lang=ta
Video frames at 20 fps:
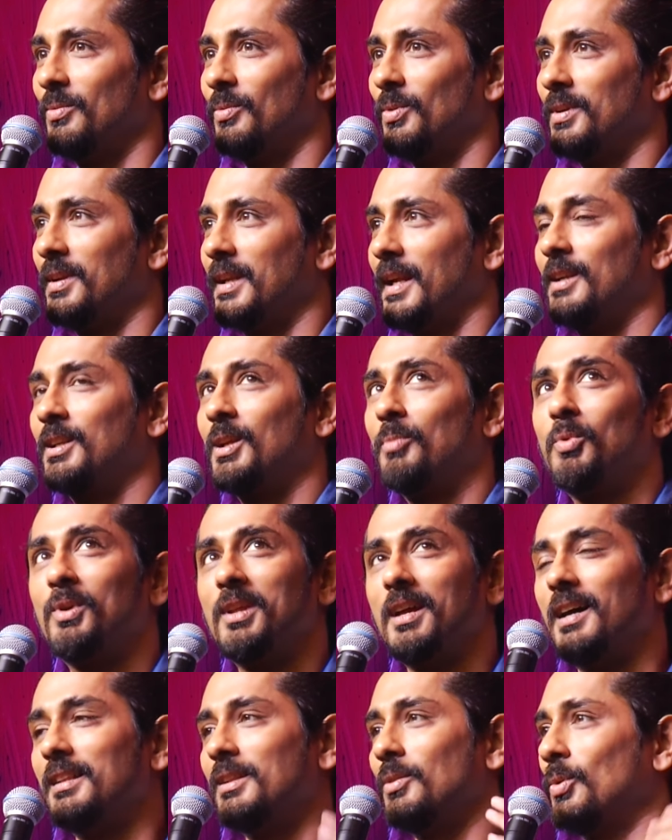ஒரு எட்ட
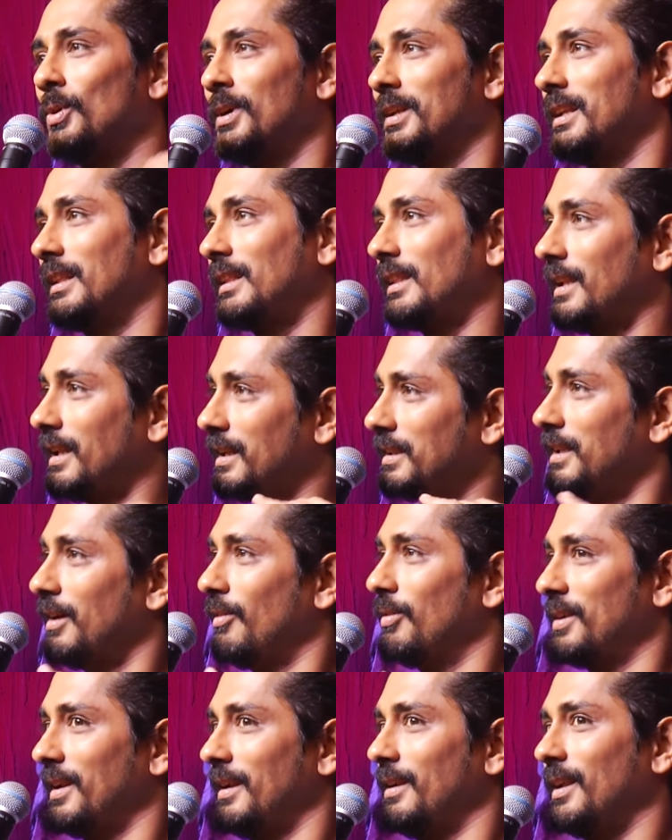முடியாத உயரத்துலேருந்து
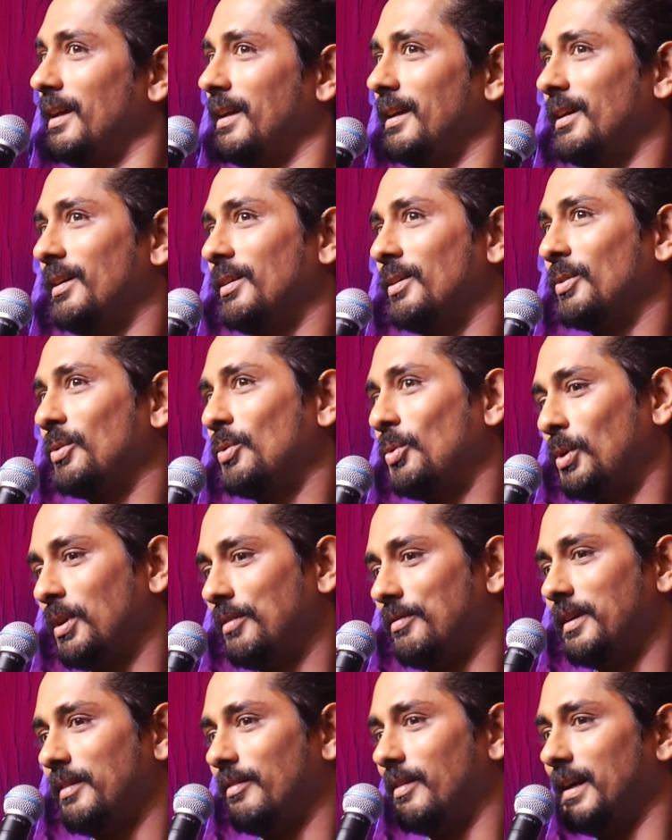அவர் என்னை
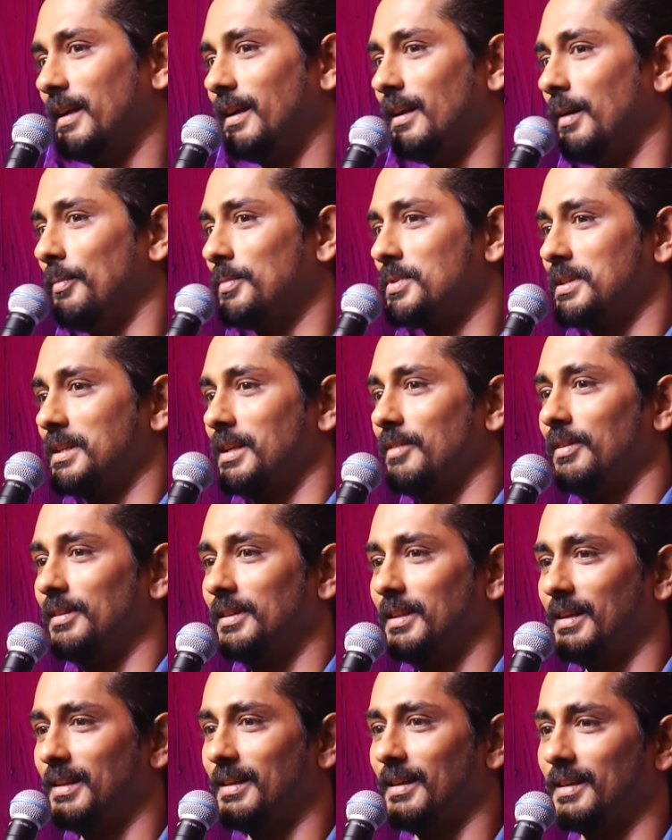கூடவே வழி காமிச்சிட்டே
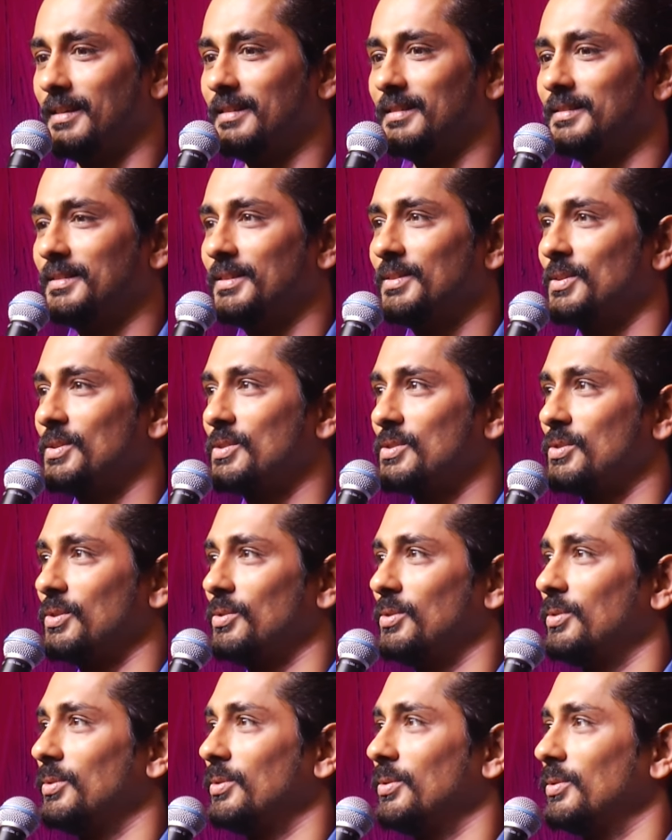வந்திருக்காரு ஸோ
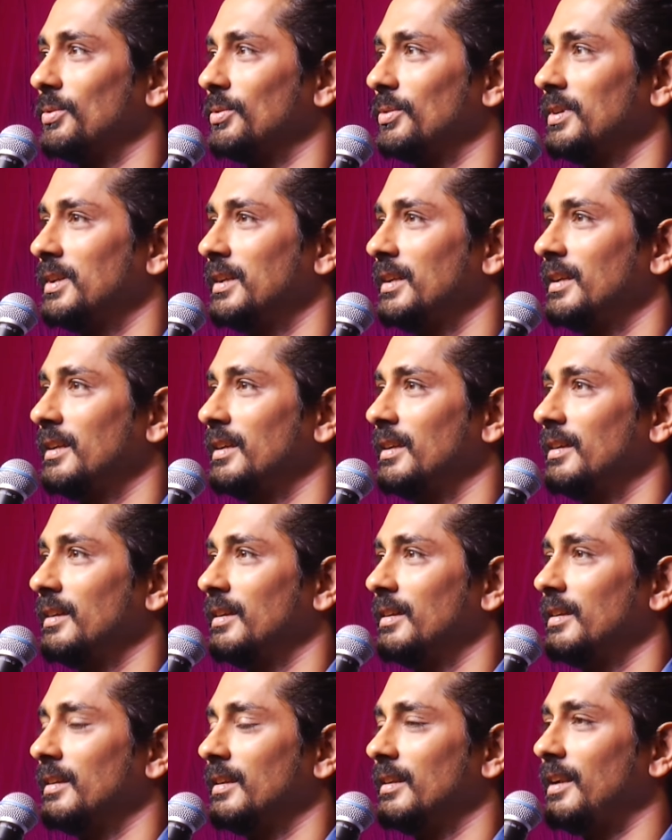
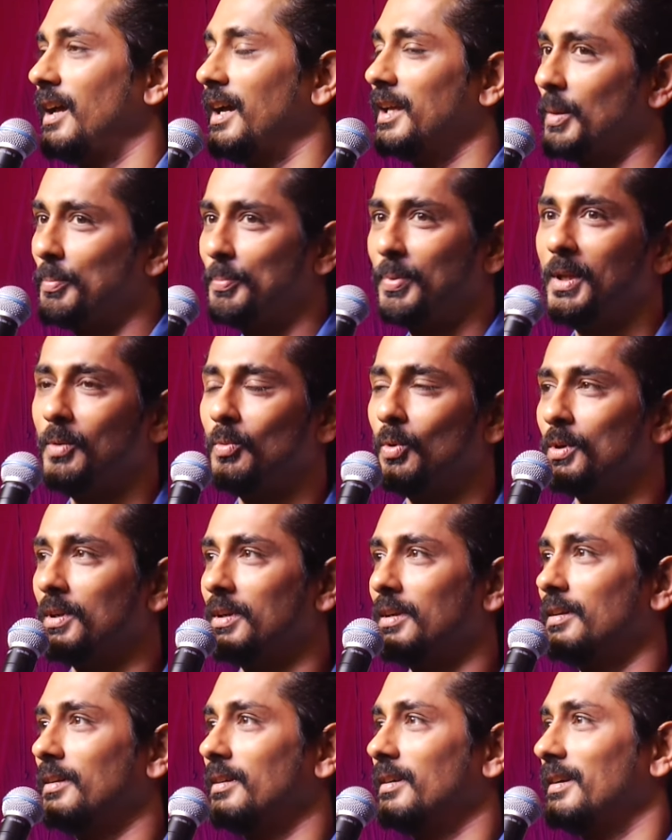நான் எப்படி
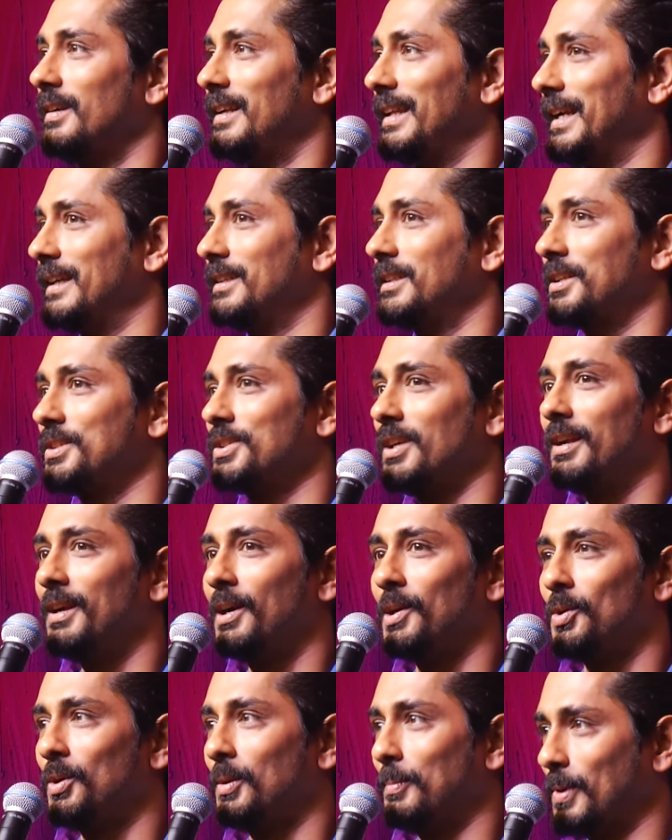ஒரு டைரக்டர்
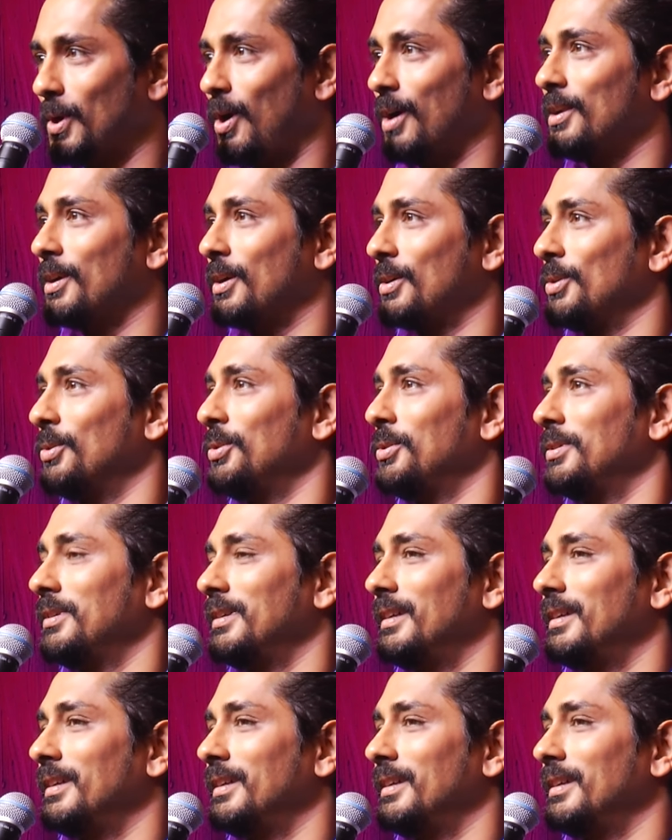சங்கரோட ப்ராடக்ட்டோ